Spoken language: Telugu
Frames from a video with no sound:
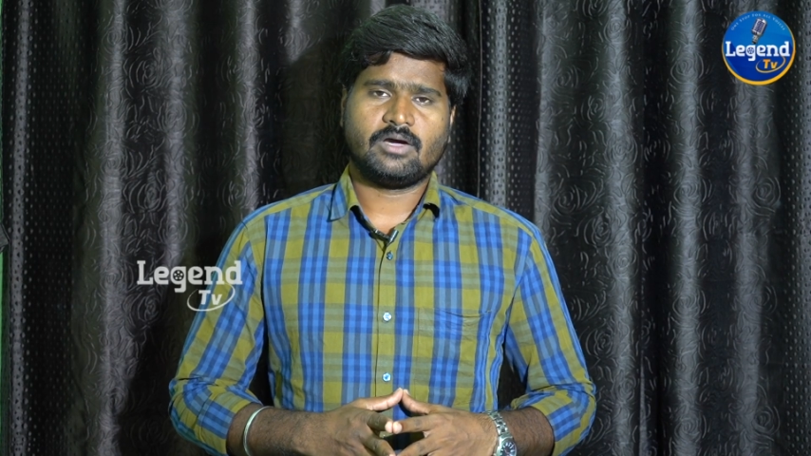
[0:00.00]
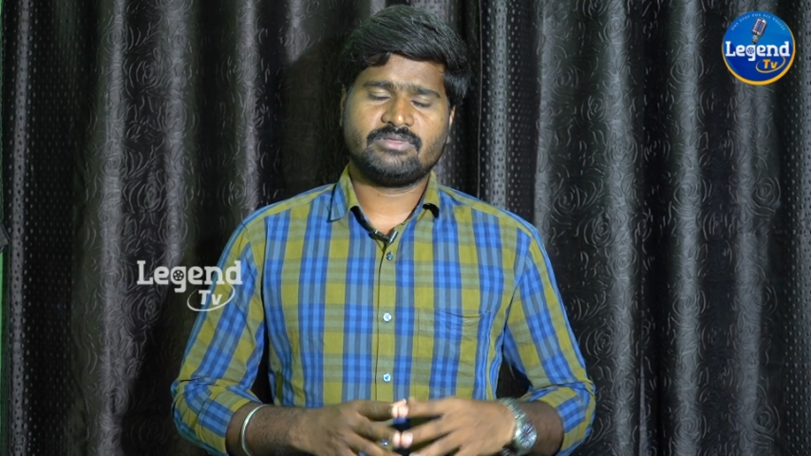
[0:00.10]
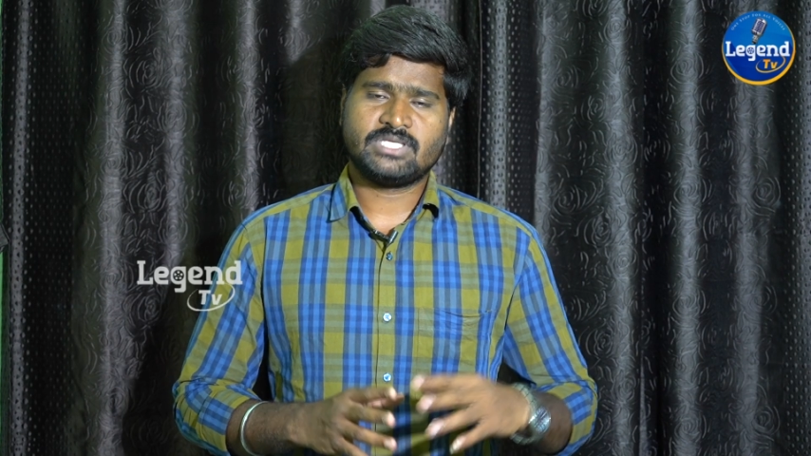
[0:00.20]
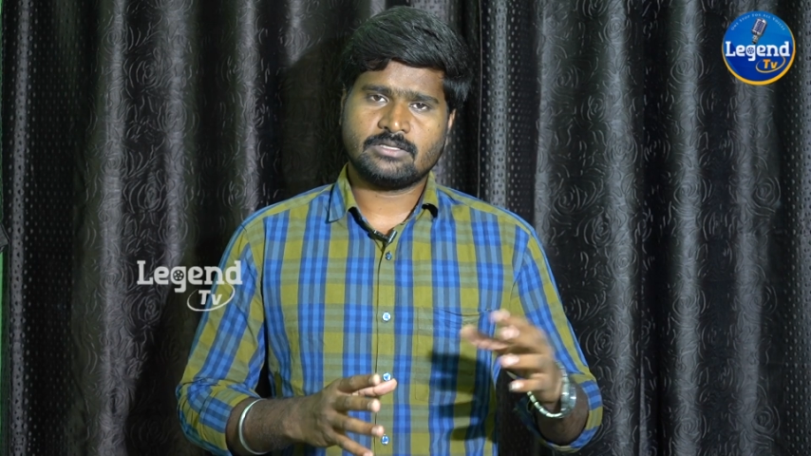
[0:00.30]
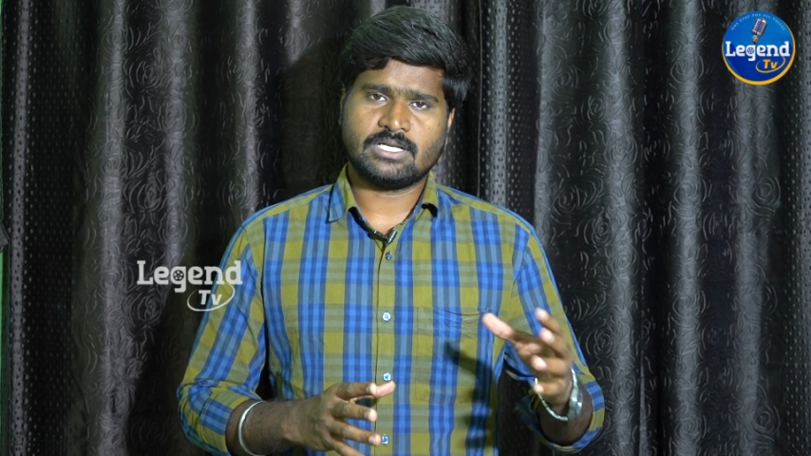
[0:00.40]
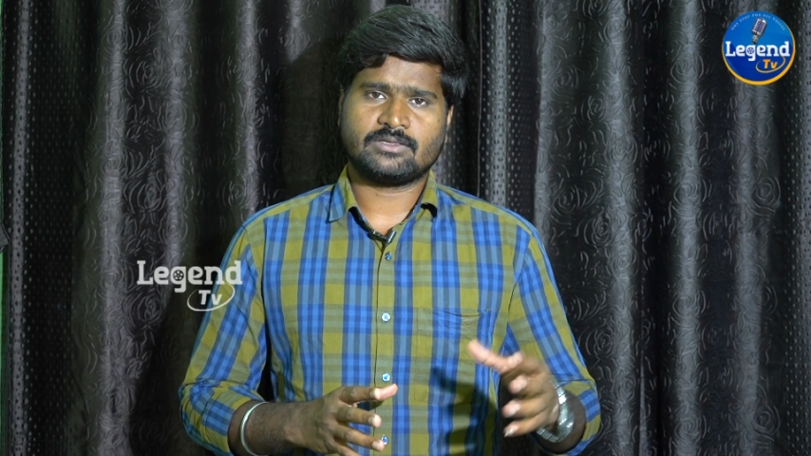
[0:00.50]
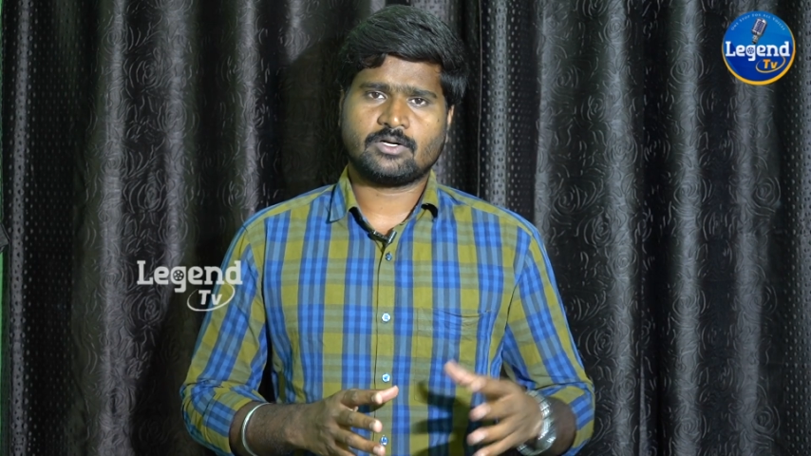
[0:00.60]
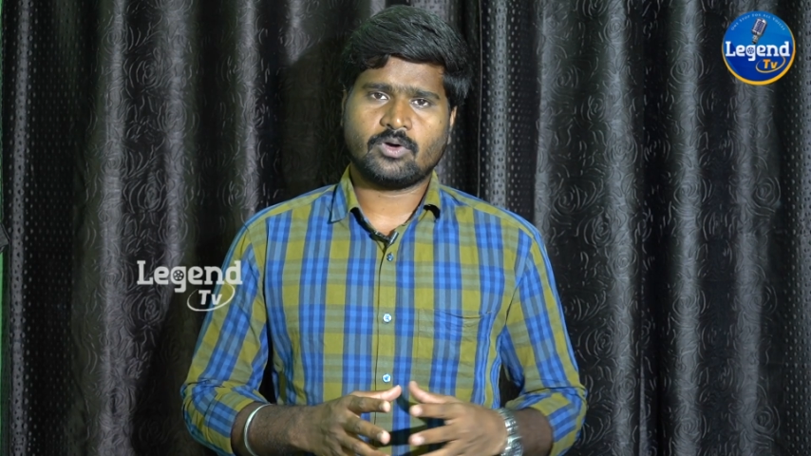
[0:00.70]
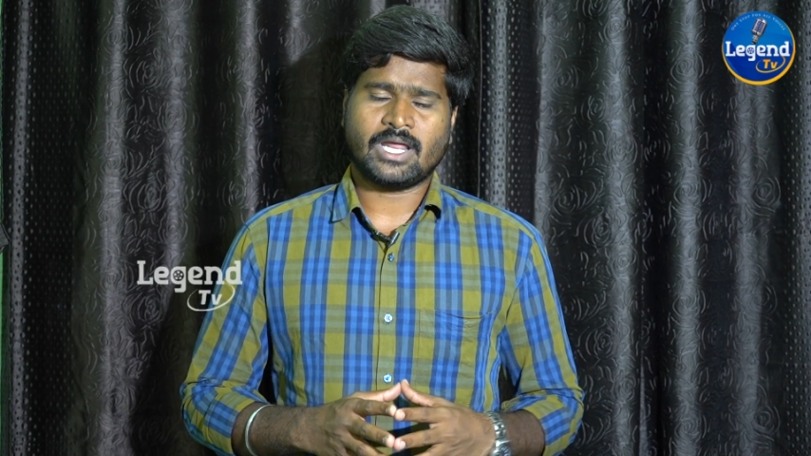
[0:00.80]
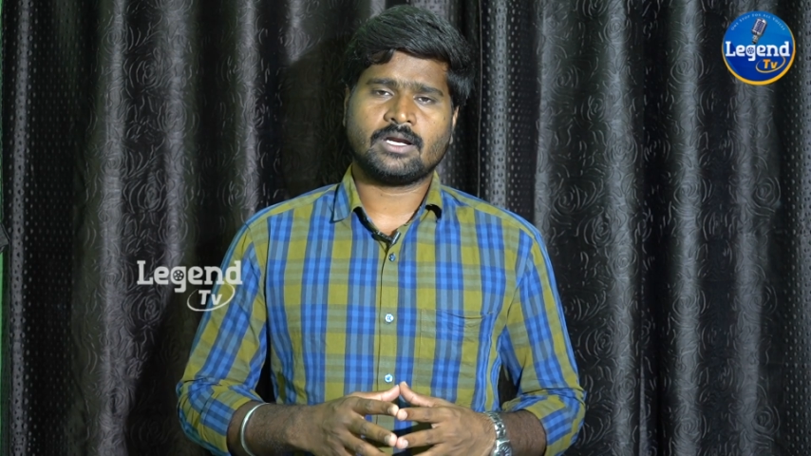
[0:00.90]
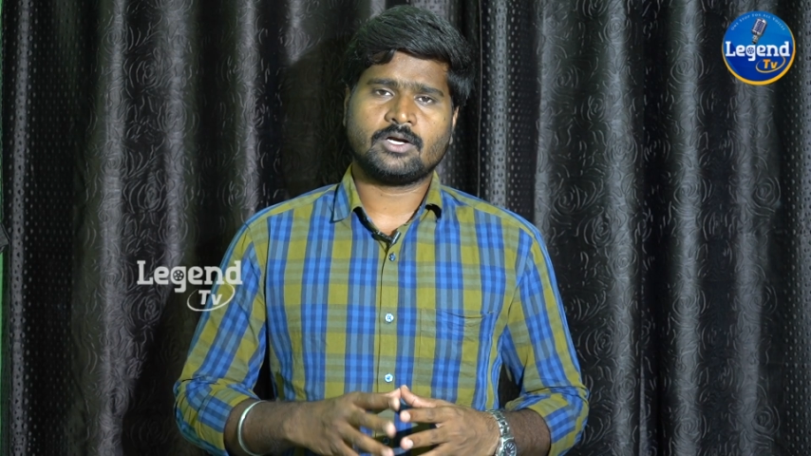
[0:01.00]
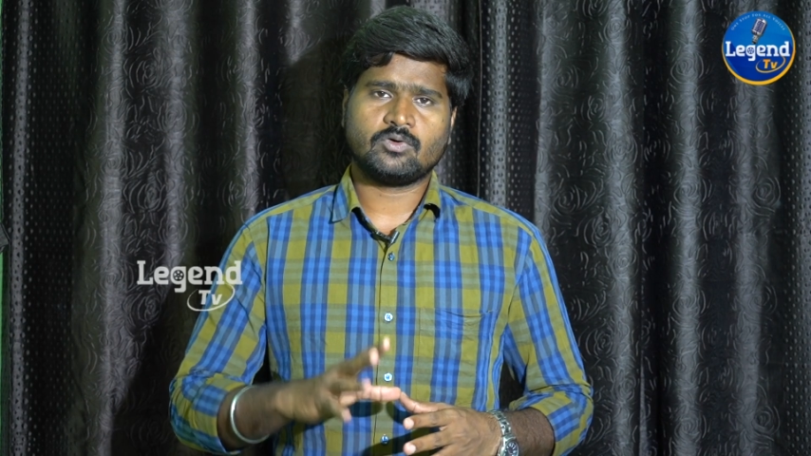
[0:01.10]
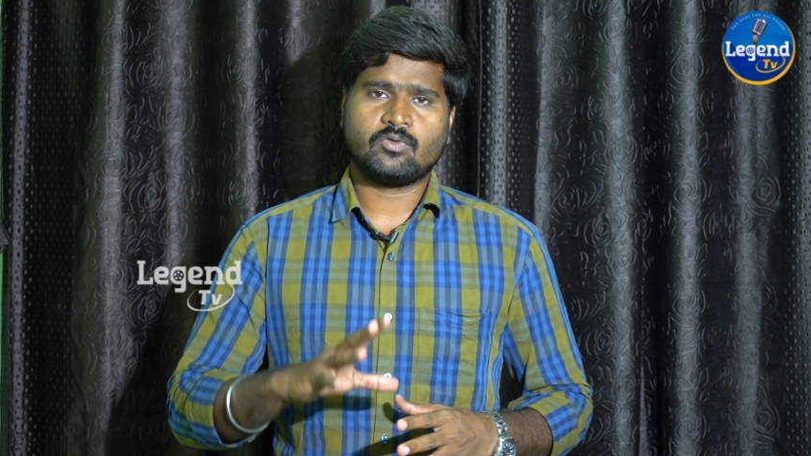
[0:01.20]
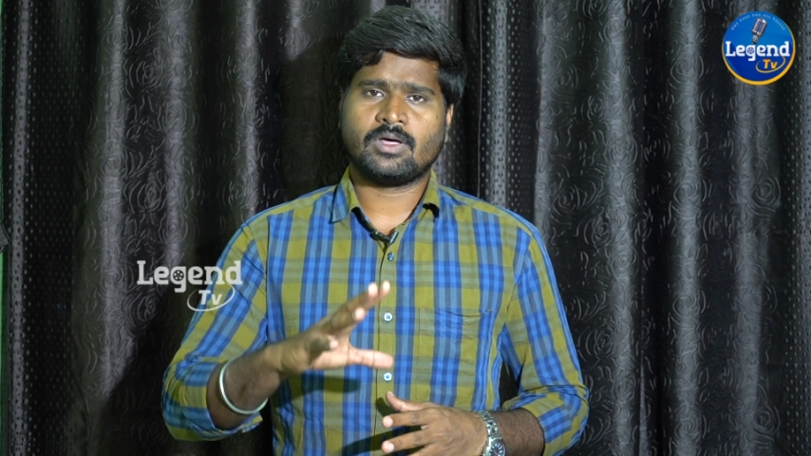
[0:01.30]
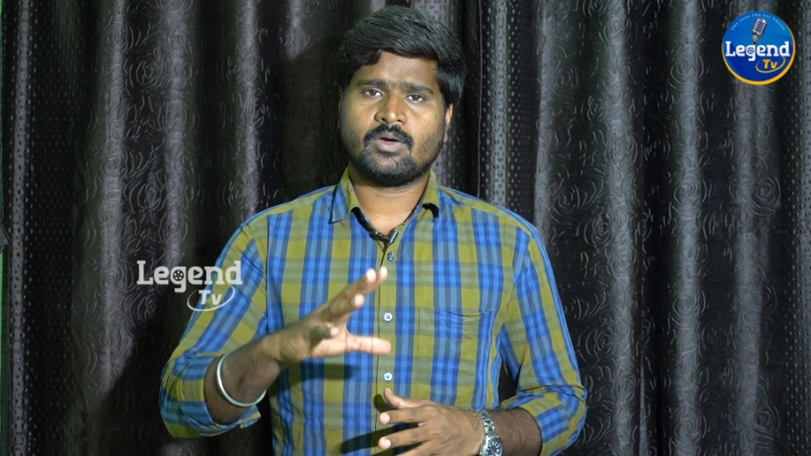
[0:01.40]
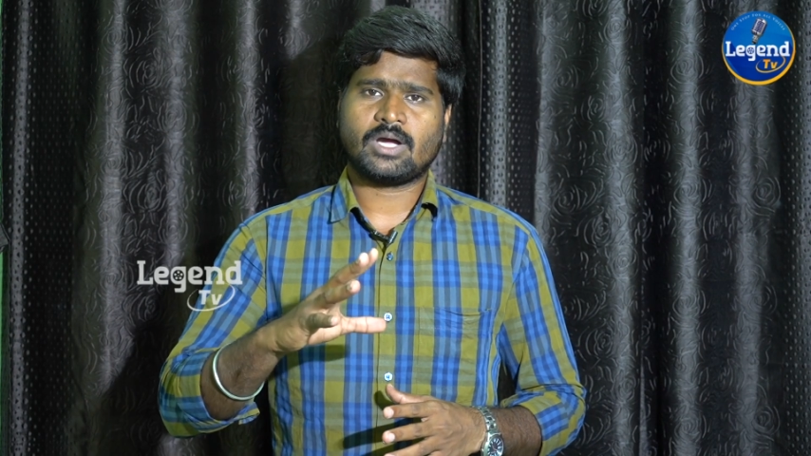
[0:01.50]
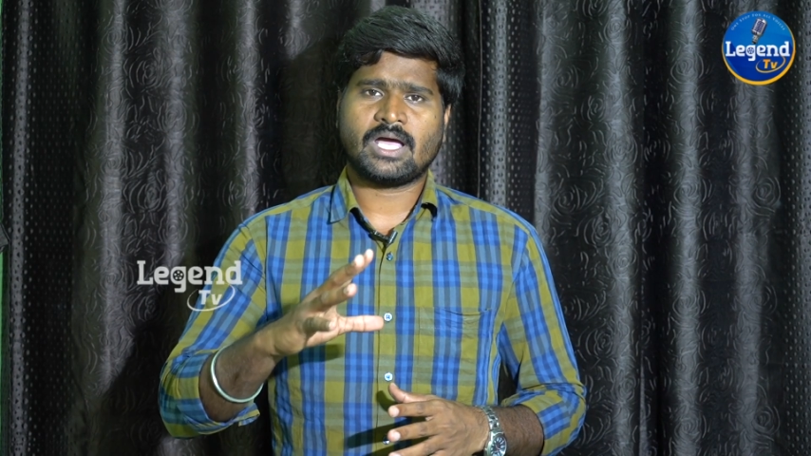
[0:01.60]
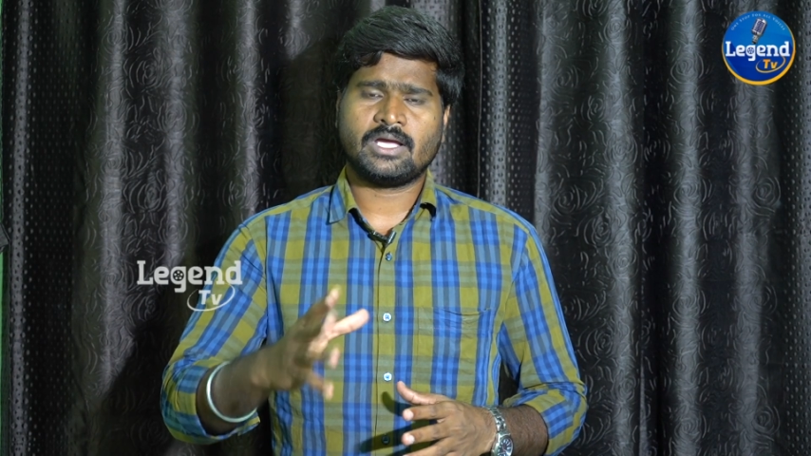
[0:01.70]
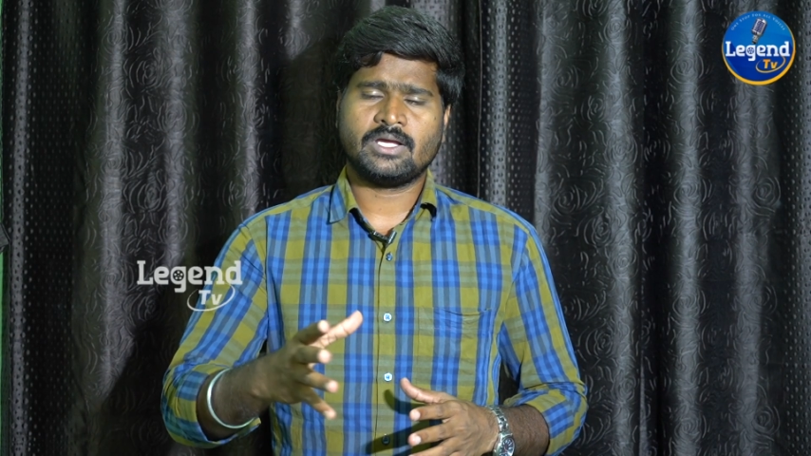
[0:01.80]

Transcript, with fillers: విద్యార్థులందరూ కూడా అన్నట్టు కూడా ఒక